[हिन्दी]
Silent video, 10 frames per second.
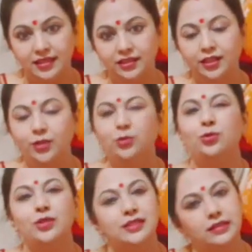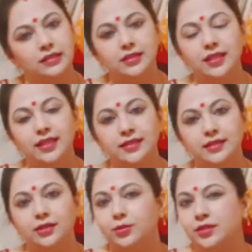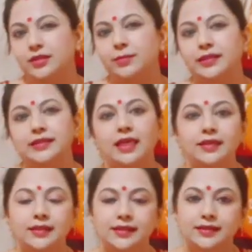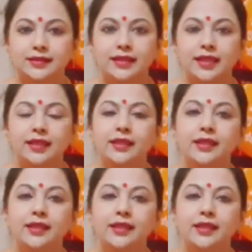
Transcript: ही है तो थोड़ा सा खर्चा रह सकता है थोड़ा सा परेशान कर सकता है